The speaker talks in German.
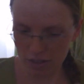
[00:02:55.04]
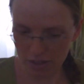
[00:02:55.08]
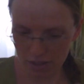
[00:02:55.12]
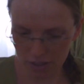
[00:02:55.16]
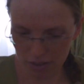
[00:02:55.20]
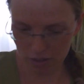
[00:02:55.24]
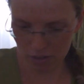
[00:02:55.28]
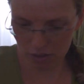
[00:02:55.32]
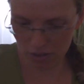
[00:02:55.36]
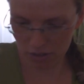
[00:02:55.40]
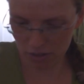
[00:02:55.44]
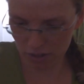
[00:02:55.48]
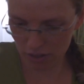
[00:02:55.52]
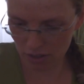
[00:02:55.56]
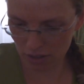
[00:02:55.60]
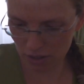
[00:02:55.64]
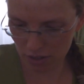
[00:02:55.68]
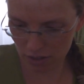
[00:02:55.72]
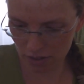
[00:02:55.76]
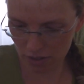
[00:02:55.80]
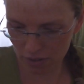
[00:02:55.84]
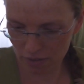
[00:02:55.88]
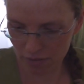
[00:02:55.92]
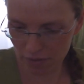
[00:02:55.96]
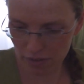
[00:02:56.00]
Ja,
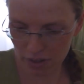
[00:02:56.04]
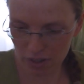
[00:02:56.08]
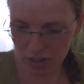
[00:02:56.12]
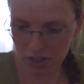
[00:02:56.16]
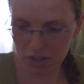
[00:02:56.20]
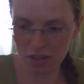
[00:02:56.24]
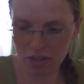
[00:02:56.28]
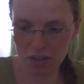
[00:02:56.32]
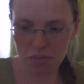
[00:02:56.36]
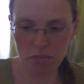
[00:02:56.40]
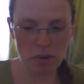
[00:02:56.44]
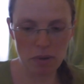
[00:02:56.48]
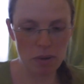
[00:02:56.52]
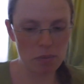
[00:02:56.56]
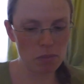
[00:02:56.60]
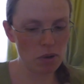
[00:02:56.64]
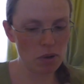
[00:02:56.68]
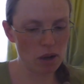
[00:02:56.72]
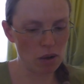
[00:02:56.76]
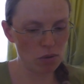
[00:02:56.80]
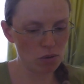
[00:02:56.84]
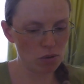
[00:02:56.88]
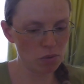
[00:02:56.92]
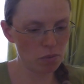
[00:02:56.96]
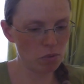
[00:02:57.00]
dann will ich diesmal
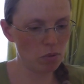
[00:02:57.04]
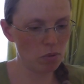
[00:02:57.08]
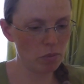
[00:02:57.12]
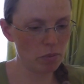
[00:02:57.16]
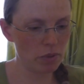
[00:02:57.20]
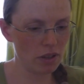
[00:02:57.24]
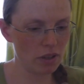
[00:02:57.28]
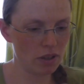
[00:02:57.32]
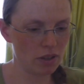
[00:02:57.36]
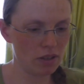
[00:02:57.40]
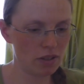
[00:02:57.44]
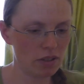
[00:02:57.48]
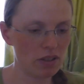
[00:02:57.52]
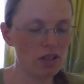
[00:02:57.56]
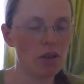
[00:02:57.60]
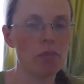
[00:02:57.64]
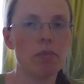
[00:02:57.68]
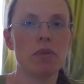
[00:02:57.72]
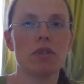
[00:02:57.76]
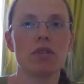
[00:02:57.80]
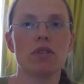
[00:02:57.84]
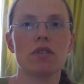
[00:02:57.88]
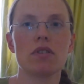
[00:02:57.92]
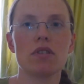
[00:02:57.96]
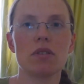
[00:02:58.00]
ausprobieren. Ich
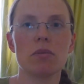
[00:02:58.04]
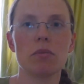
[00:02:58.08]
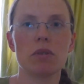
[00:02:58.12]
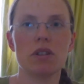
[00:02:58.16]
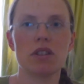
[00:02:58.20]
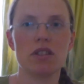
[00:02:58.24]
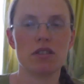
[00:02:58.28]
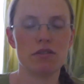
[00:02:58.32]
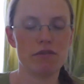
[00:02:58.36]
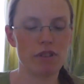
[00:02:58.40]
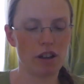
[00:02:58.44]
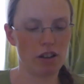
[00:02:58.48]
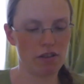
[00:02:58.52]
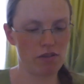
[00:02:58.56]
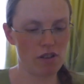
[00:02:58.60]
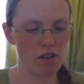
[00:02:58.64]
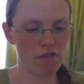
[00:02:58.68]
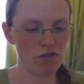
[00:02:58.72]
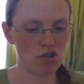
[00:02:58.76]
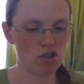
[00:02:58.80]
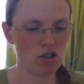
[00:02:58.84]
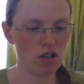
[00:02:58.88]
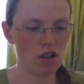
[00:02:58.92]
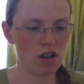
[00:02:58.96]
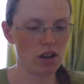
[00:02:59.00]
habe ja sonst immer diese
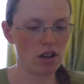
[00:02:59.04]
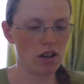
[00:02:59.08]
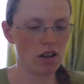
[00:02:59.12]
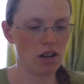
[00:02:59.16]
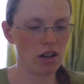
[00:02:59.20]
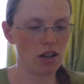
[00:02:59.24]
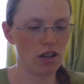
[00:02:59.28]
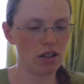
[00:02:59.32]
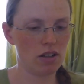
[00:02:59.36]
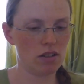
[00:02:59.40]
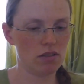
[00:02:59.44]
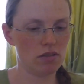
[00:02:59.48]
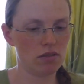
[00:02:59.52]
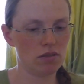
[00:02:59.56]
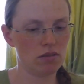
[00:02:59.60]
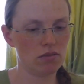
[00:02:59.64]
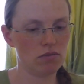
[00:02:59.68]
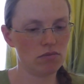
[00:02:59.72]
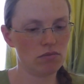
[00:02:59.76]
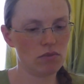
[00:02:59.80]
Wegwerfstilleinlagen.